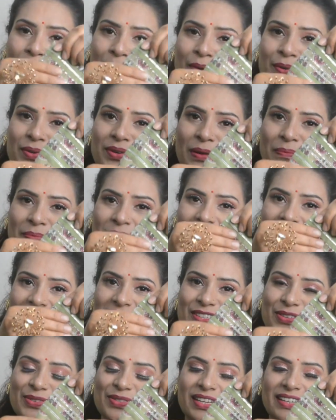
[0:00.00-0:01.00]
पे गोटा पट्टी
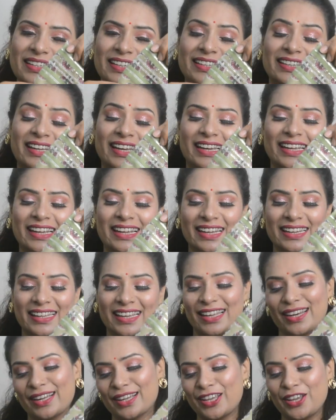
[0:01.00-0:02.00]
से उसकी डिटेलिंग
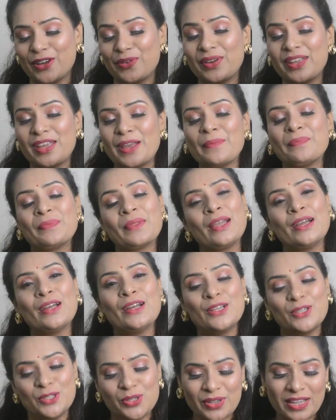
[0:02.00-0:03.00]
करके रखी हुई है
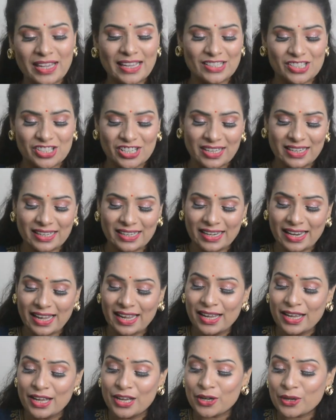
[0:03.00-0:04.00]
जो कि अच्छा लग रहा है
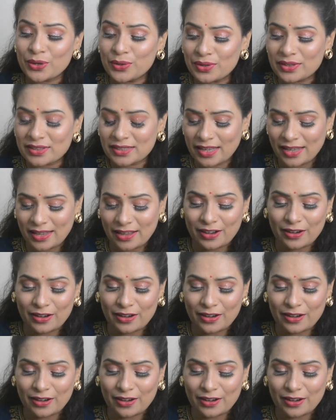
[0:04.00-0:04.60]
कुर्ते